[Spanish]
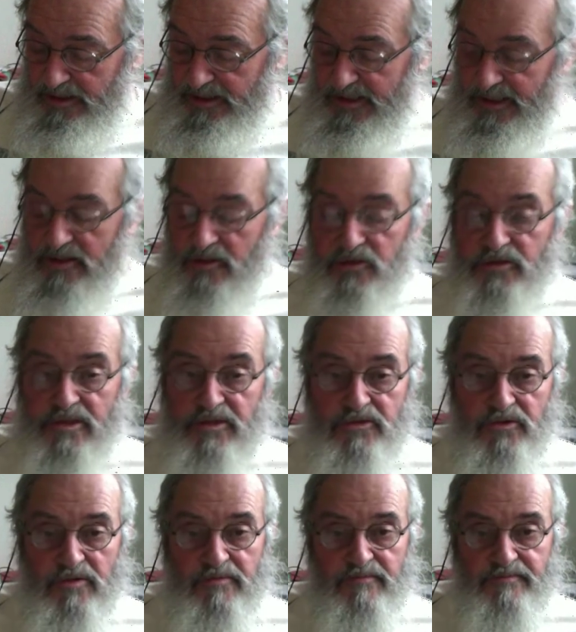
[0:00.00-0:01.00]
Que no te
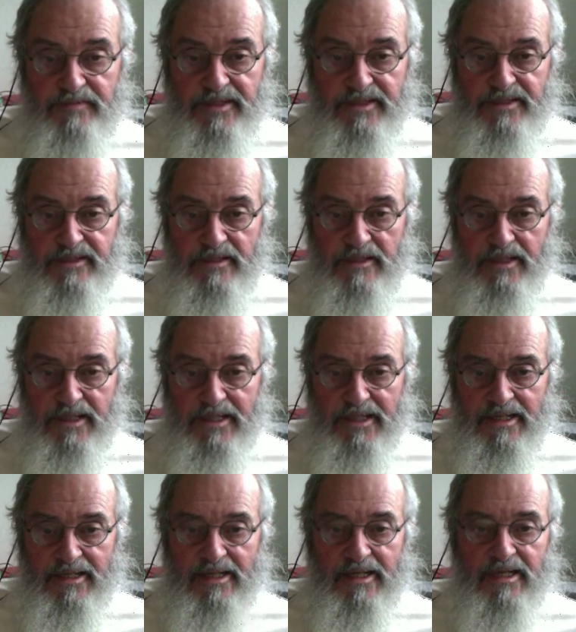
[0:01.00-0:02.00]
rompan
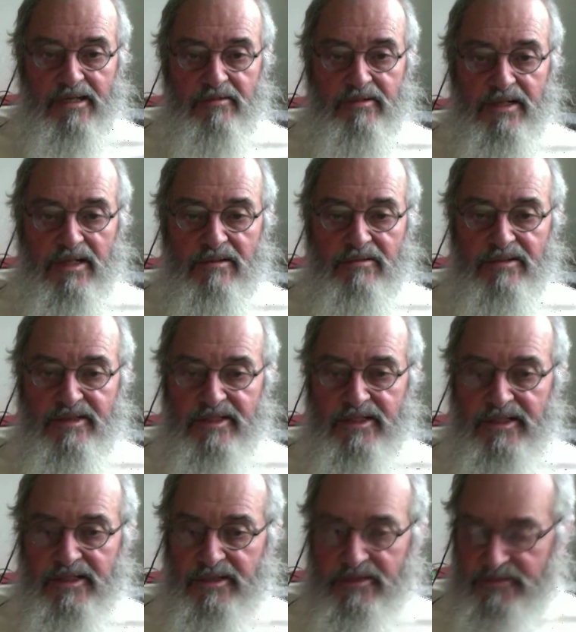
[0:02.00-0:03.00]
el libre
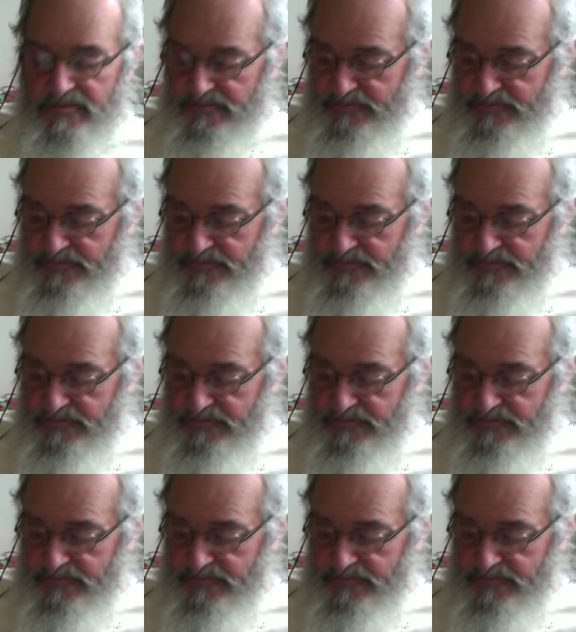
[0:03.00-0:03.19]
albedrío.